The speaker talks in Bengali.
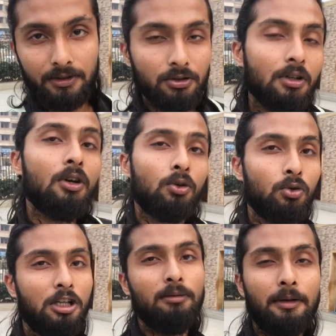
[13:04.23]
আছো
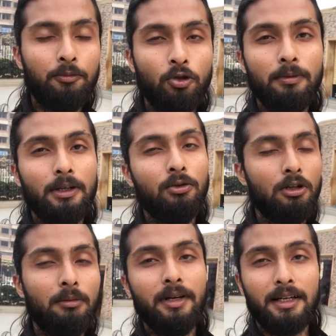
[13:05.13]
গুগল ম্যাপ খুলবে
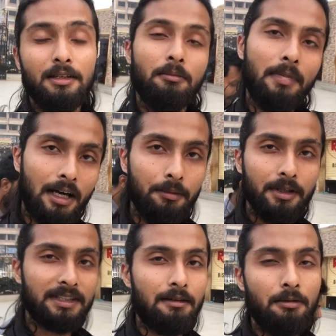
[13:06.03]
গুগল ম্যাপে মারবে
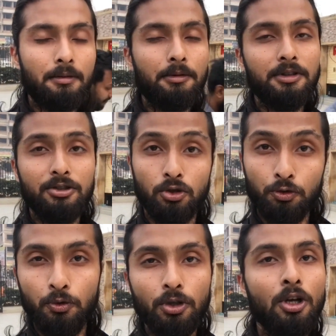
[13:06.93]
সাইবাবা মন্দির
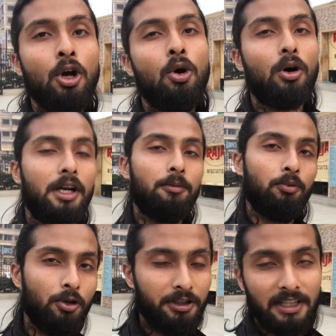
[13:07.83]
সোদপুর ওখানে
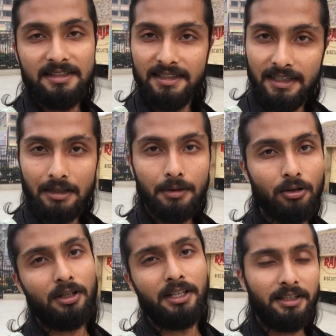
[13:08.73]
পুরো ডিটেলস দিয়ে দেবে
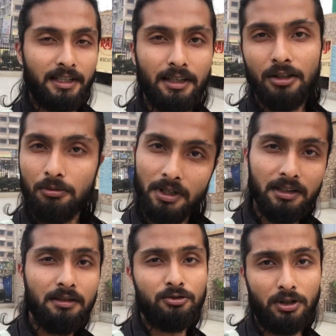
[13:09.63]
ওখান থেকে দেখে দেখে তোমরা
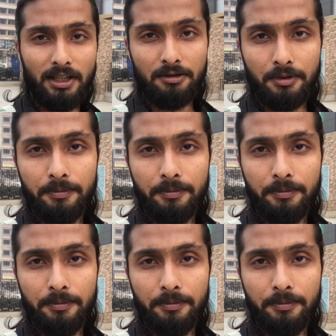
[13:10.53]
চলে আসবে